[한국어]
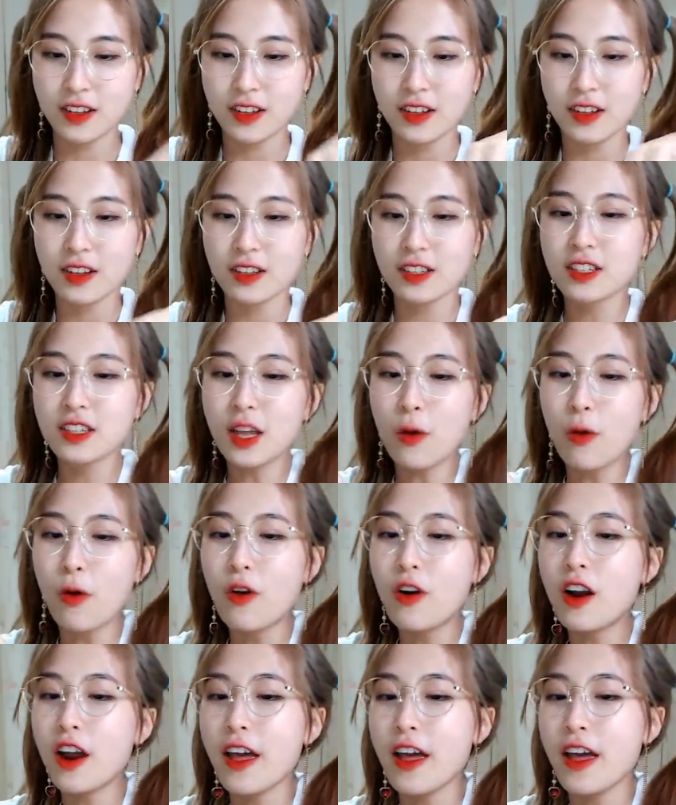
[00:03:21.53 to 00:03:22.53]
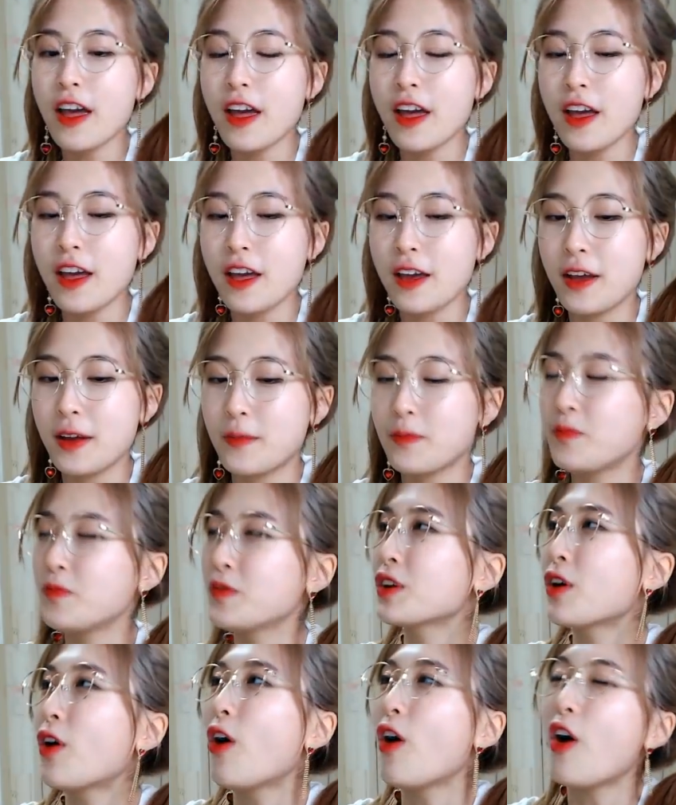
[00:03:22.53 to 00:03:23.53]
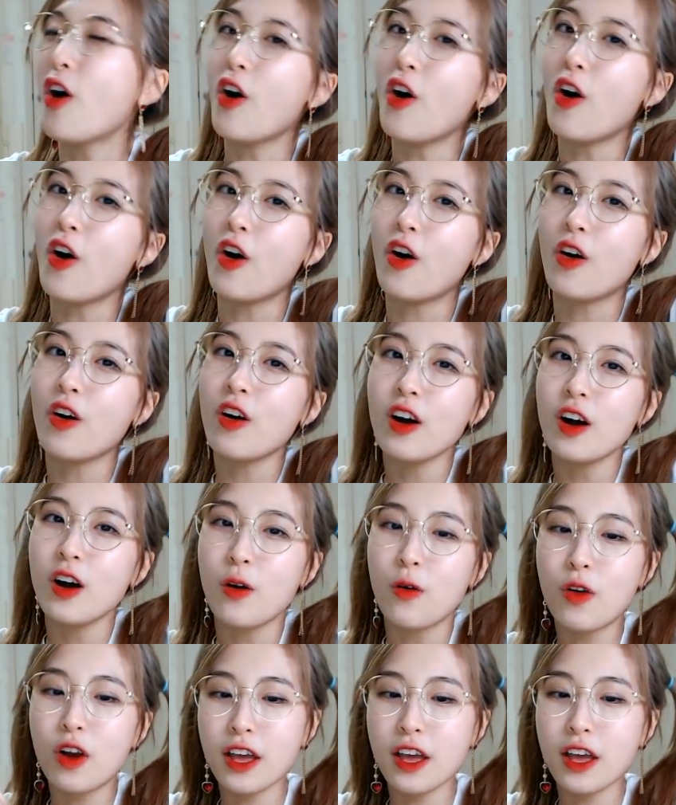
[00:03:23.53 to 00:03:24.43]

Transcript: 근데 원래 이거 원래